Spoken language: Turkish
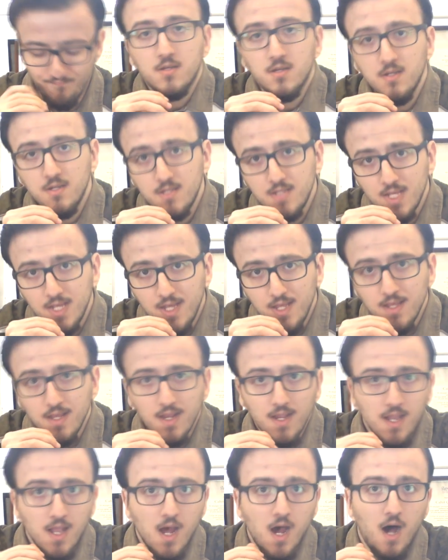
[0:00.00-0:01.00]
48
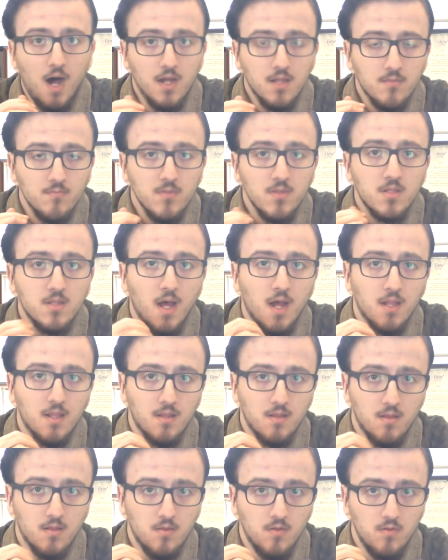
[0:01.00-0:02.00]
ila 60
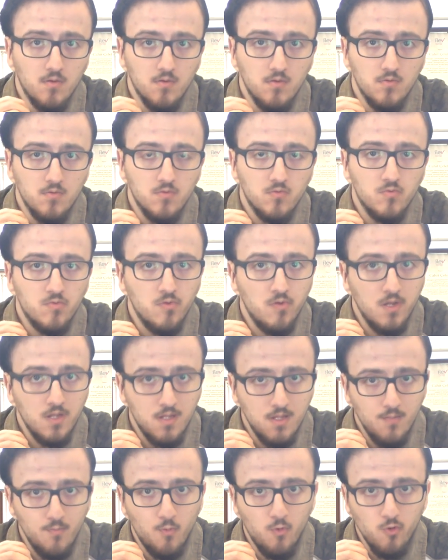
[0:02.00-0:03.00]
saat
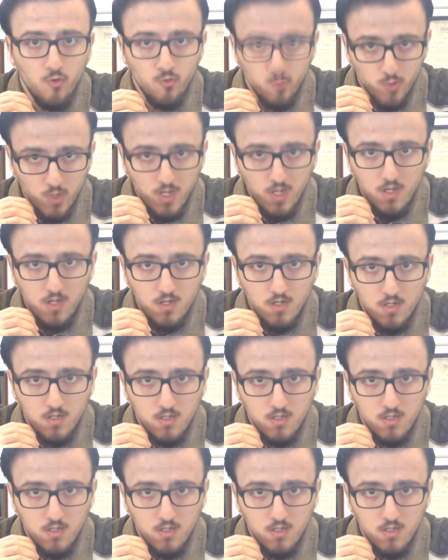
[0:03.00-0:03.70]
süresi boyunca